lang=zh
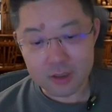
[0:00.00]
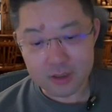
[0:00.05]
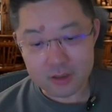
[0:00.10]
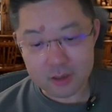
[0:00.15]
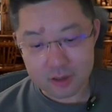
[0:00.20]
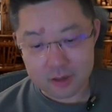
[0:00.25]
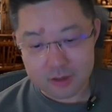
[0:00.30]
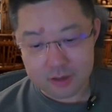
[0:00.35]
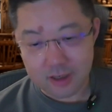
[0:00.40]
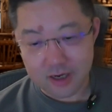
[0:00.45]

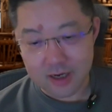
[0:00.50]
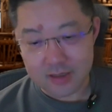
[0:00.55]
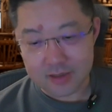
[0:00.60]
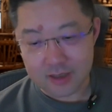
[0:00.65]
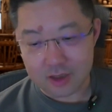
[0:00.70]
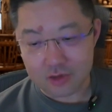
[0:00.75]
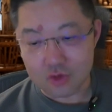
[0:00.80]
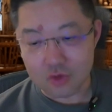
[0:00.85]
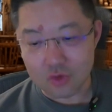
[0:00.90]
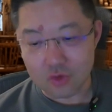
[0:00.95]
特斯拉
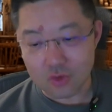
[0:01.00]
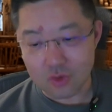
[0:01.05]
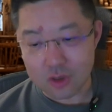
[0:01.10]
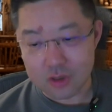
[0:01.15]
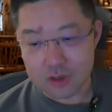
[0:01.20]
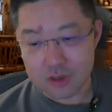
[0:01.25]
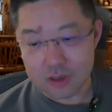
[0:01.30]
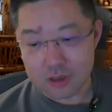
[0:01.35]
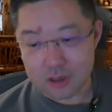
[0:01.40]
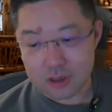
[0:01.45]
在中国
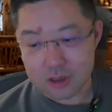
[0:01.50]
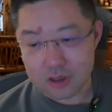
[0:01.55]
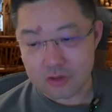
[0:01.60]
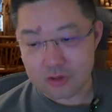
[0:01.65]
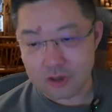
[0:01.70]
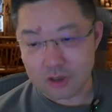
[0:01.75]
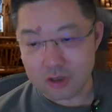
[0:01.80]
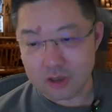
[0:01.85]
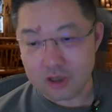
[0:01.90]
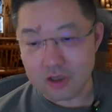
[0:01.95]
其实受
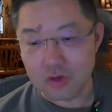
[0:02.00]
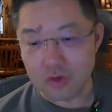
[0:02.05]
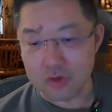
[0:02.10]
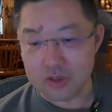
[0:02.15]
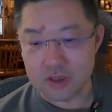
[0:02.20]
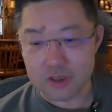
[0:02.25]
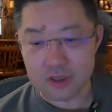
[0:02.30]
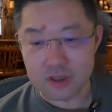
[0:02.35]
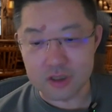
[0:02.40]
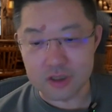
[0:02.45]
到的各种
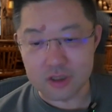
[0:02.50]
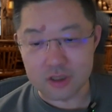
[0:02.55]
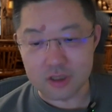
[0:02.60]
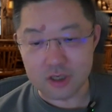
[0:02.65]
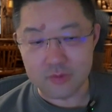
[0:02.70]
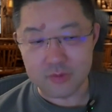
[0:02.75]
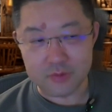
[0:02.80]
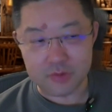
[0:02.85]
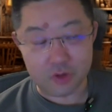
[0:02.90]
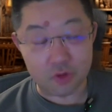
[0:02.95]
歧视
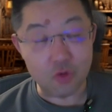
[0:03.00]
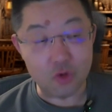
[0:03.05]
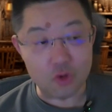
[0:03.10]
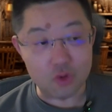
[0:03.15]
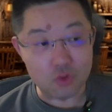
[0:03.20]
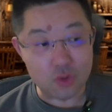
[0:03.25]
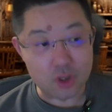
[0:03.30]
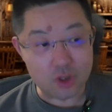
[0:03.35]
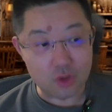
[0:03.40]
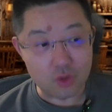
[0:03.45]
要比苹果
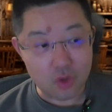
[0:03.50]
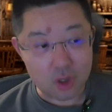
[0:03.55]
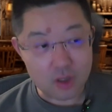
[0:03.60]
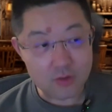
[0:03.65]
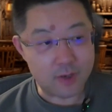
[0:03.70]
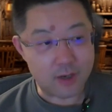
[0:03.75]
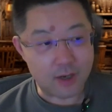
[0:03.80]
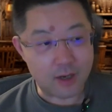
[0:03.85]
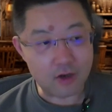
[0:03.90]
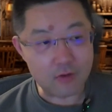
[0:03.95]
多得多。
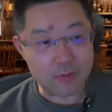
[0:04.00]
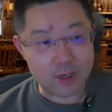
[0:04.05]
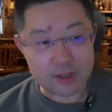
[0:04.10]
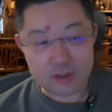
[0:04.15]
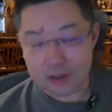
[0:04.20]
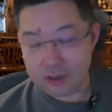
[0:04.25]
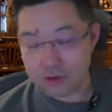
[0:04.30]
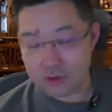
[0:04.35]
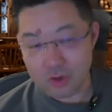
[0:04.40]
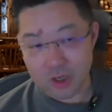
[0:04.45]
埃隆·马斯
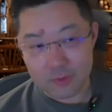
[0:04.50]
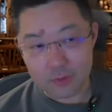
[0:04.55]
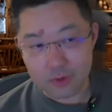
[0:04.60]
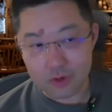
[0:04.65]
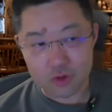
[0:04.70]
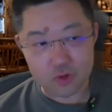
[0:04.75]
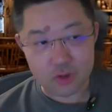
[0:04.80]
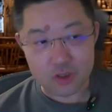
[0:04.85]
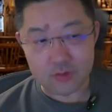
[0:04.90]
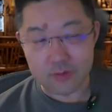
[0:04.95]
克从来不
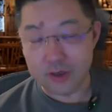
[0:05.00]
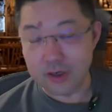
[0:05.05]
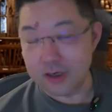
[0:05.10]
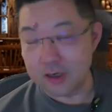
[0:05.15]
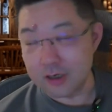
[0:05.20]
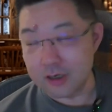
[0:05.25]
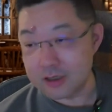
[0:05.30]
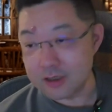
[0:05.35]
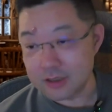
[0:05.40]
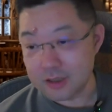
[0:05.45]
会说什么任
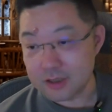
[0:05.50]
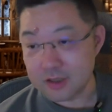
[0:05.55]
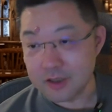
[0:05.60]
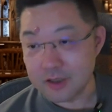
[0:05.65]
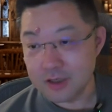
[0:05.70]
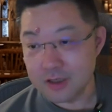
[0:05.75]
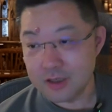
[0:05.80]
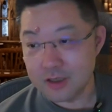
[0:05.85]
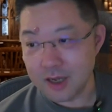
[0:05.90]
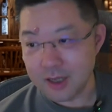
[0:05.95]
何事情，
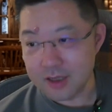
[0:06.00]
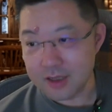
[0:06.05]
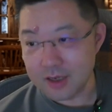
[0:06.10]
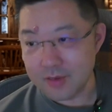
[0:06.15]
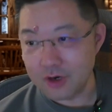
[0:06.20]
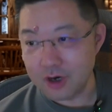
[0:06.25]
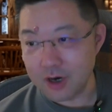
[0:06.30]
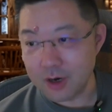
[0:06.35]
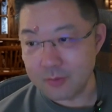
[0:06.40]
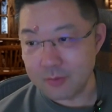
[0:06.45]
咱
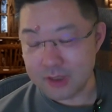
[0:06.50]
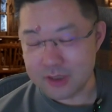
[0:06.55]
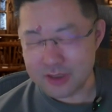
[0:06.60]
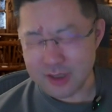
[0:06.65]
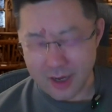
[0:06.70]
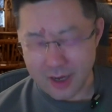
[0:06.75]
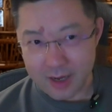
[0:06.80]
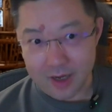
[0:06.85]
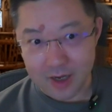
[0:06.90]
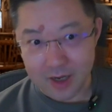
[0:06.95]
们就每次
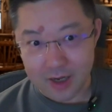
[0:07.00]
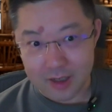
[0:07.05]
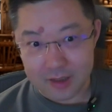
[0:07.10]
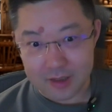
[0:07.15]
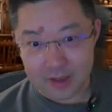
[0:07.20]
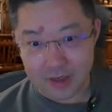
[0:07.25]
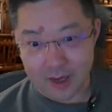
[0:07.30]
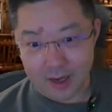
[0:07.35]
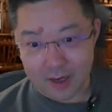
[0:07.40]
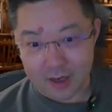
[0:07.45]
来啊，
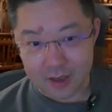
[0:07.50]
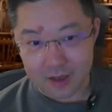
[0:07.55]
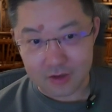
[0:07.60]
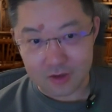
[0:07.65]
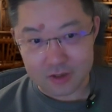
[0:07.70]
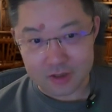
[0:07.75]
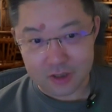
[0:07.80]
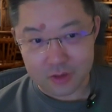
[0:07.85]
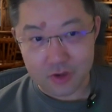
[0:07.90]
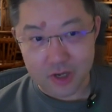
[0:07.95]
你来了以后
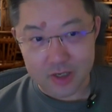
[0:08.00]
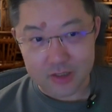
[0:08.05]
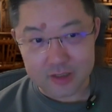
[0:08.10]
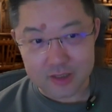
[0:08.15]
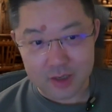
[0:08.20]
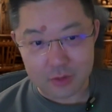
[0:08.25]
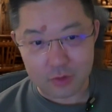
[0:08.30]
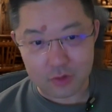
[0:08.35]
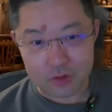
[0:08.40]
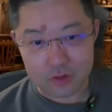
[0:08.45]
谁愿意
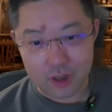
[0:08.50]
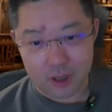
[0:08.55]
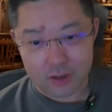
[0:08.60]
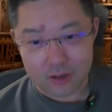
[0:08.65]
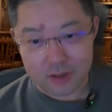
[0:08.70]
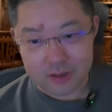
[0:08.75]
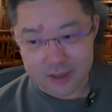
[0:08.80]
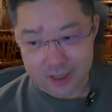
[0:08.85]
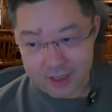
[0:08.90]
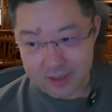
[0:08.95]
见我，我就老
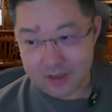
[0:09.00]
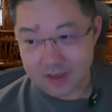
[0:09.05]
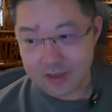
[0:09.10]
实见，